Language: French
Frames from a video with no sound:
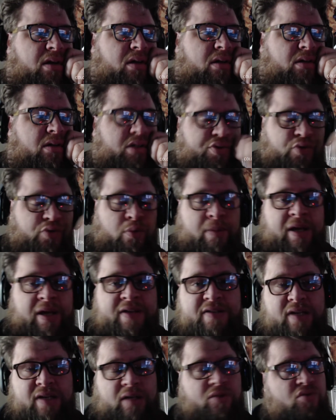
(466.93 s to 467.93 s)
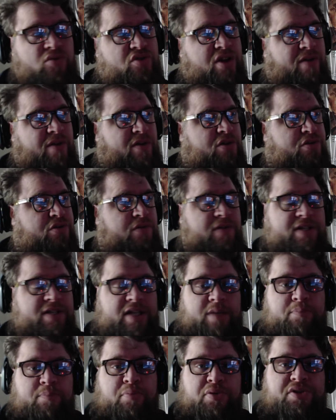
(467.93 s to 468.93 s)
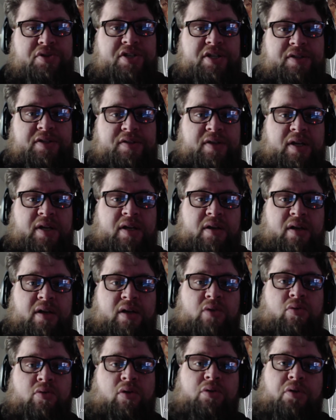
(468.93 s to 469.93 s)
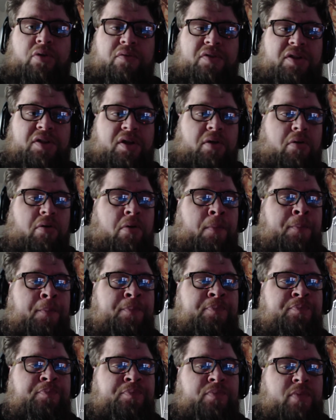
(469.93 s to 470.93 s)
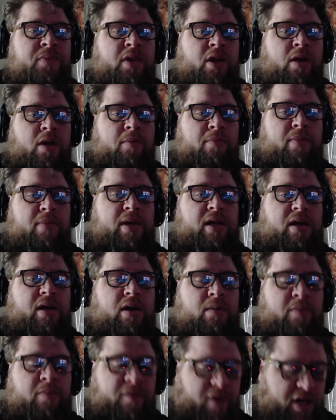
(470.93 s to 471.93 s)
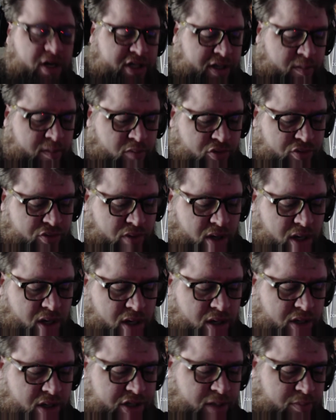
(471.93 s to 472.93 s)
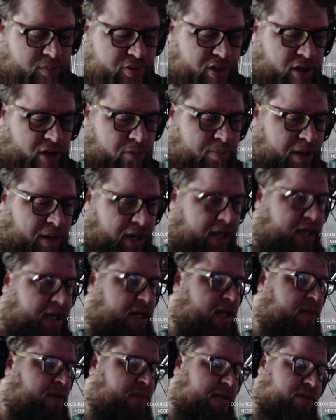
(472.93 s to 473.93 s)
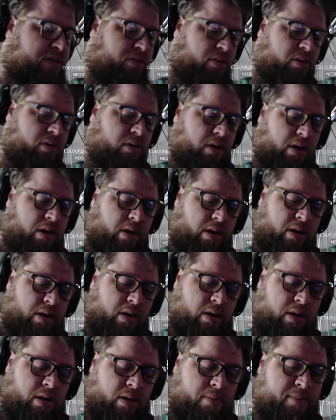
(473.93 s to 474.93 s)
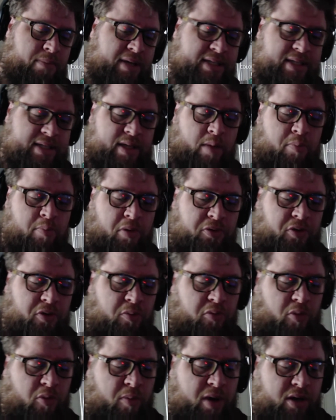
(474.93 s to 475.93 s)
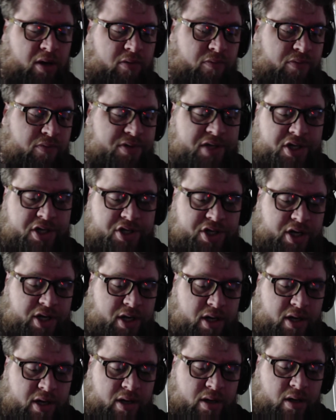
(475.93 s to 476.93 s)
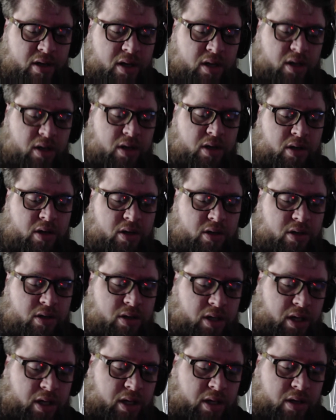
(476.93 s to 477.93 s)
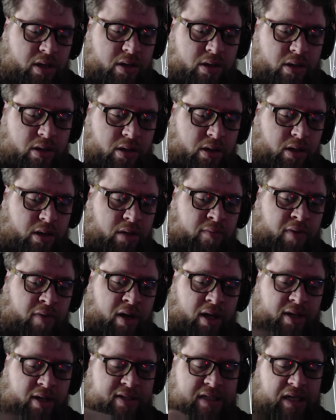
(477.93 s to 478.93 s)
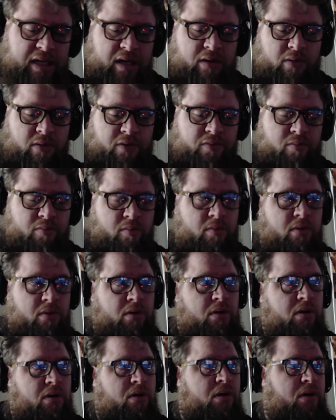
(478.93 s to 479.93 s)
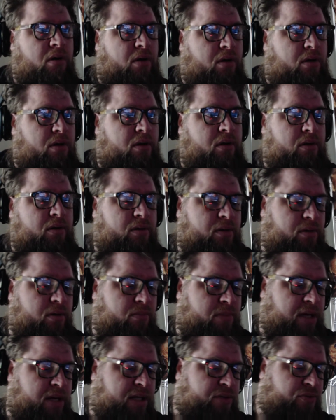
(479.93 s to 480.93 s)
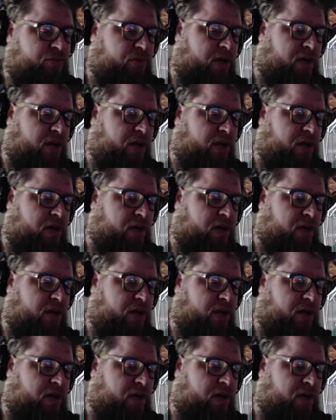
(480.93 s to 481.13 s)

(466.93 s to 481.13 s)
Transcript: je vous remercie à tous d'avoir suivi cette petite et courte vidéo. Mais, mais voilà, j'avais besoin, j'avais besoin d'en parler parce que bah, c'était important pour moi que vous le sachiez. Et, voilà. Et c'est vrai qu'en ce moment, bah, tous les